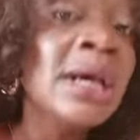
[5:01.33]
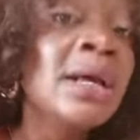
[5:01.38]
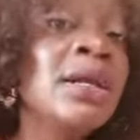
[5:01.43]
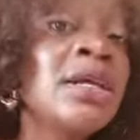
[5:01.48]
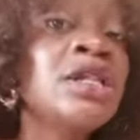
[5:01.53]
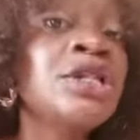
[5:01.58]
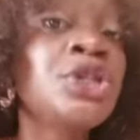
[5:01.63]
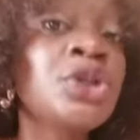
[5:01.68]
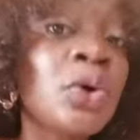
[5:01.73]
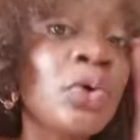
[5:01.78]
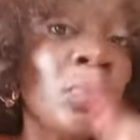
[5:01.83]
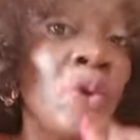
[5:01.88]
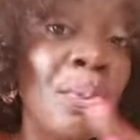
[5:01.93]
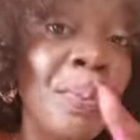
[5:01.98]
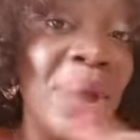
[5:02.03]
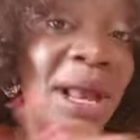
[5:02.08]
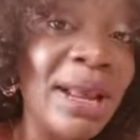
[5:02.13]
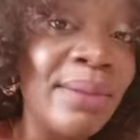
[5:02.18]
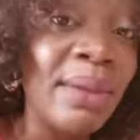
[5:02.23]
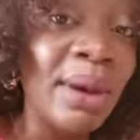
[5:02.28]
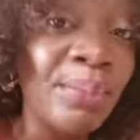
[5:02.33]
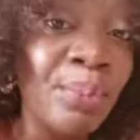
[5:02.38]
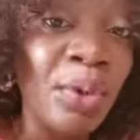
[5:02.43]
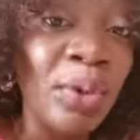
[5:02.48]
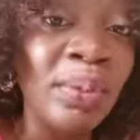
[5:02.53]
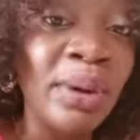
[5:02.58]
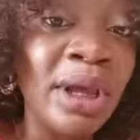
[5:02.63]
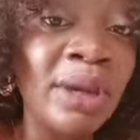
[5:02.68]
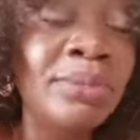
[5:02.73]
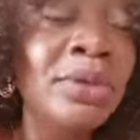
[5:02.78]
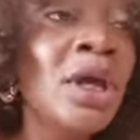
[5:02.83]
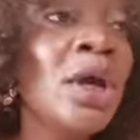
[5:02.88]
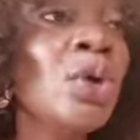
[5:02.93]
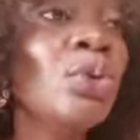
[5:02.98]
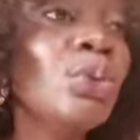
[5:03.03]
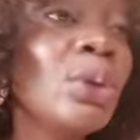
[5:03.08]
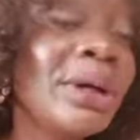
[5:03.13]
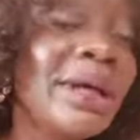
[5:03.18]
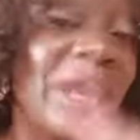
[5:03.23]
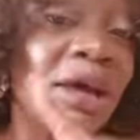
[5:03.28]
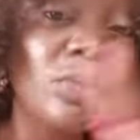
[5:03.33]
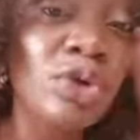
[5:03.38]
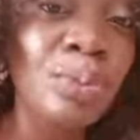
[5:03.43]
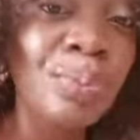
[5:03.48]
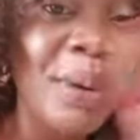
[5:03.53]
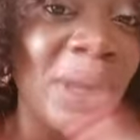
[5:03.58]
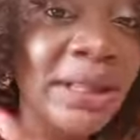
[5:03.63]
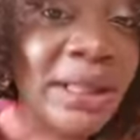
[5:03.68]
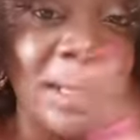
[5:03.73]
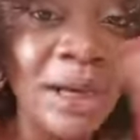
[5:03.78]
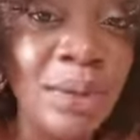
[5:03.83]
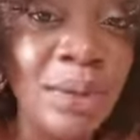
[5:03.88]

Les gens n'ont pas les mêmes problèmes, ne calcule pas dans